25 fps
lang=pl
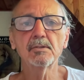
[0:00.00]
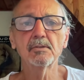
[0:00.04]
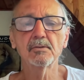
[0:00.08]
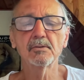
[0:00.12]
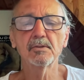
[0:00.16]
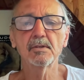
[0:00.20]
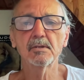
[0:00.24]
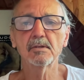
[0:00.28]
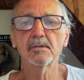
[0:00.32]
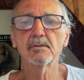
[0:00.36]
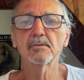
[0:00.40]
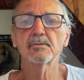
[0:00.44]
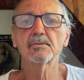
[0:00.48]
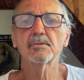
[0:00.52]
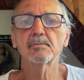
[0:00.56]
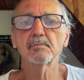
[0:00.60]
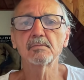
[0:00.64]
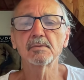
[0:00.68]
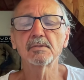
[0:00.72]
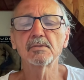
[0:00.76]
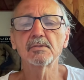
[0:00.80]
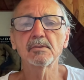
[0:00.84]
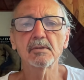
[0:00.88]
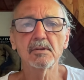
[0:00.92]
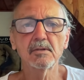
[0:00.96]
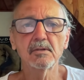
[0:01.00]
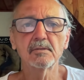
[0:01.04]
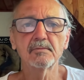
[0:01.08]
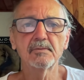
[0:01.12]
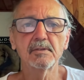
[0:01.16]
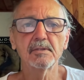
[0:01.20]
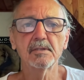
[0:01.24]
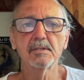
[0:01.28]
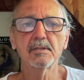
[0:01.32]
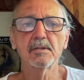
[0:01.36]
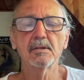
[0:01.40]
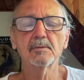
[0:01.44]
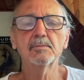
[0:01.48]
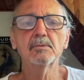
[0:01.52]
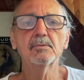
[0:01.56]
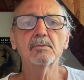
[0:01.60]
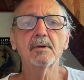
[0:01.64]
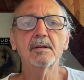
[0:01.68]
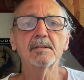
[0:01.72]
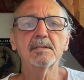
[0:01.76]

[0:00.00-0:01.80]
do tego, żeby cokolwiek robił,